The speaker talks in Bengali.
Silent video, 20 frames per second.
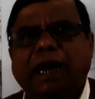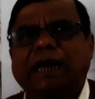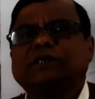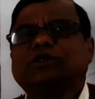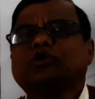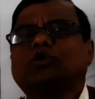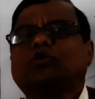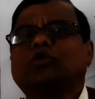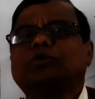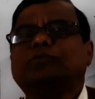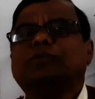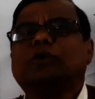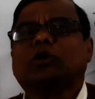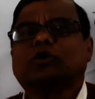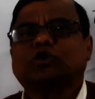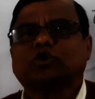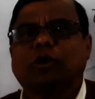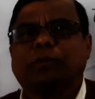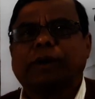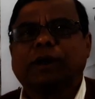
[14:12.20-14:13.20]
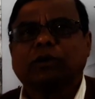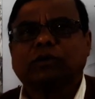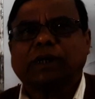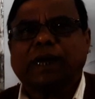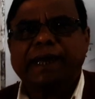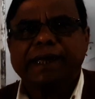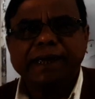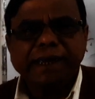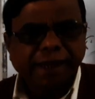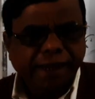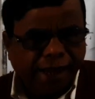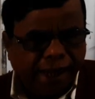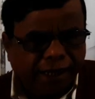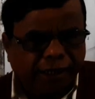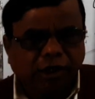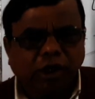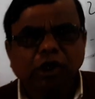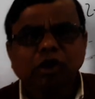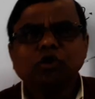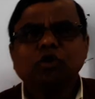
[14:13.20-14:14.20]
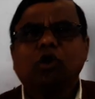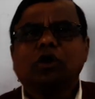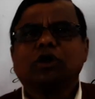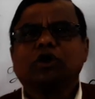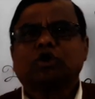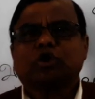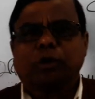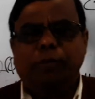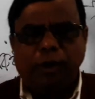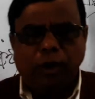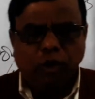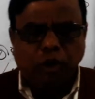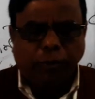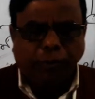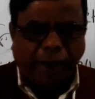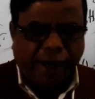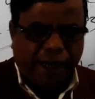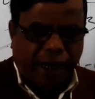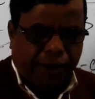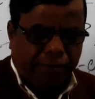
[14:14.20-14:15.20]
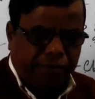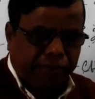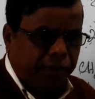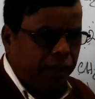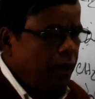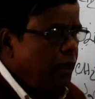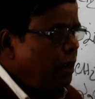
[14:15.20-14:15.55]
কার্যকরমূলক সমানতা এই তিন ধরনের সমানতা পাইলাম